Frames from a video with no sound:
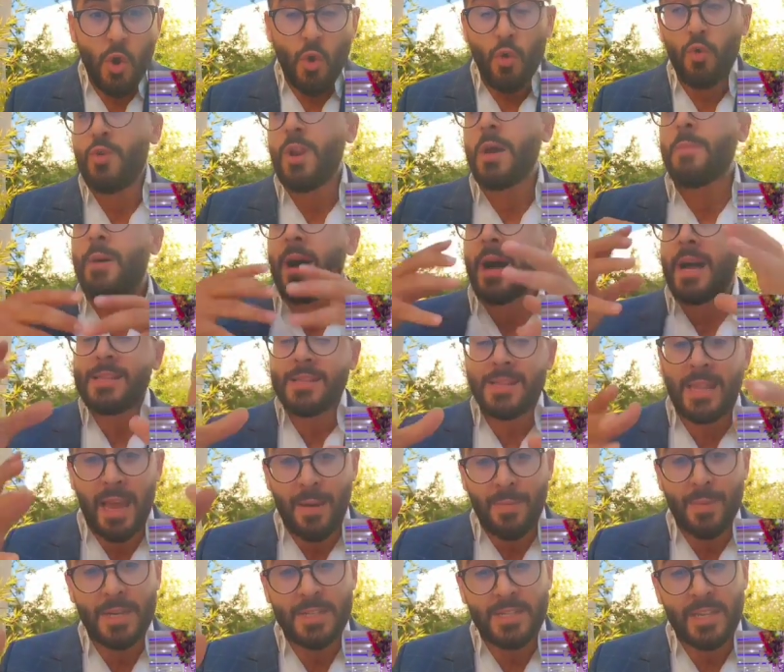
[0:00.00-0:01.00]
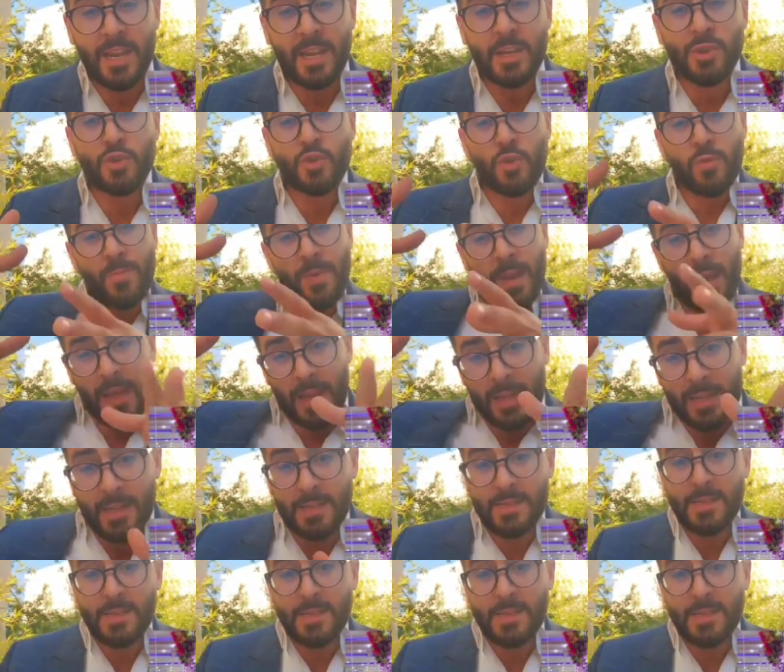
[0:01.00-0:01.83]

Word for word: ولا بغى الذهب كثير خصو يبيع